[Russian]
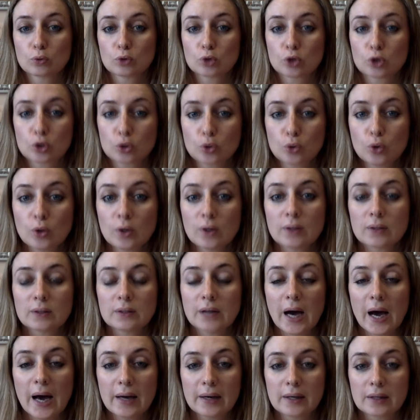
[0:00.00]
Что
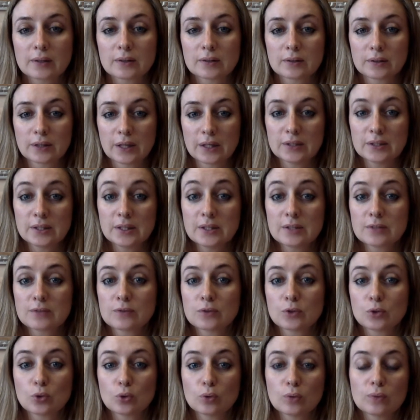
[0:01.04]
дарят на День
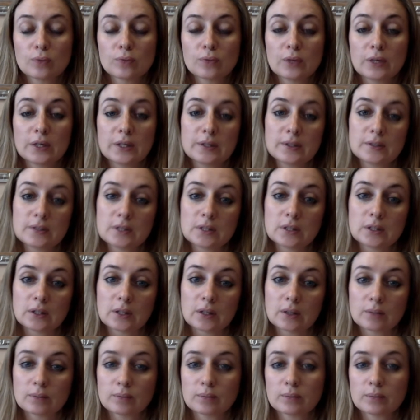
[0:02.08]
Святого Валентина?